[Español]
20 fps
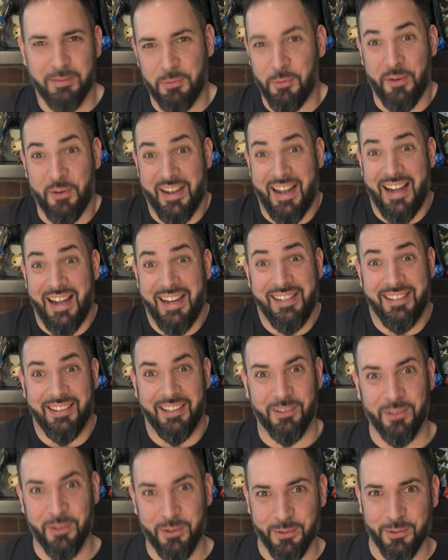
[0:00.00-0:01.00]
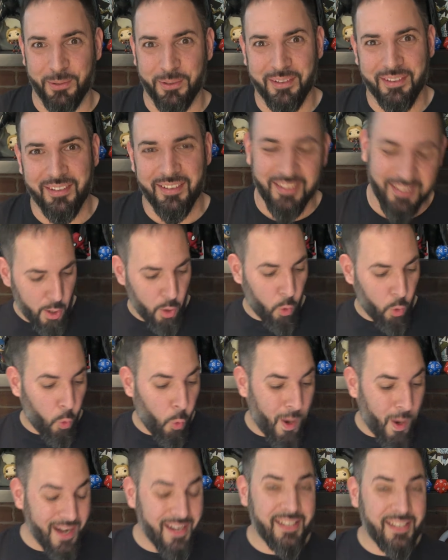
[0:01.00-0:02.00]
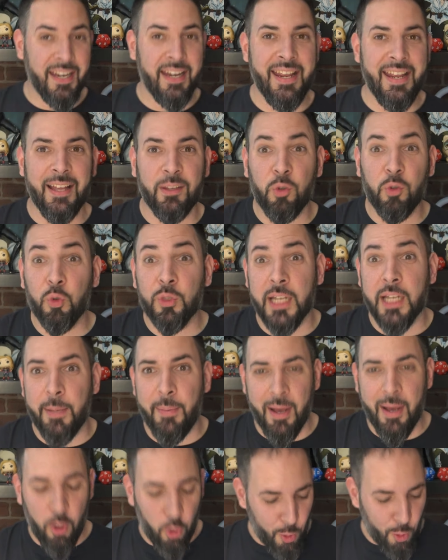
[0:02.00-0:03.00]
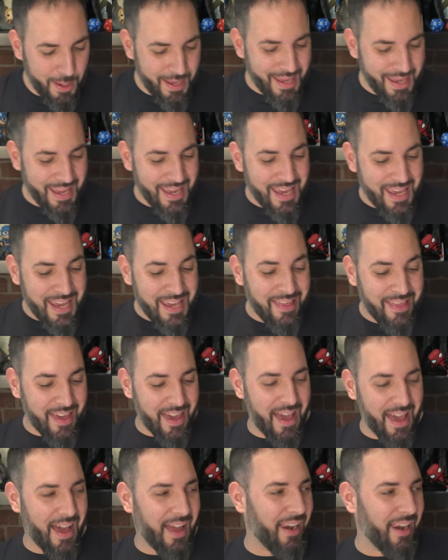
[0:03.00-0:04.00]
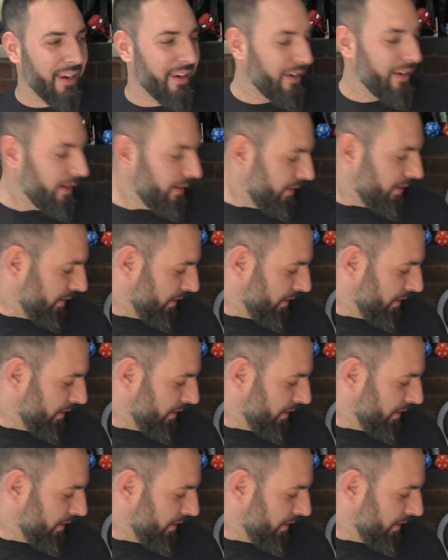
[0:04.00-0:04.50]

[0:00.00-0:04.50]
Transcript: Surrealista todo. ¿Cuál sería tu trabajo ideal?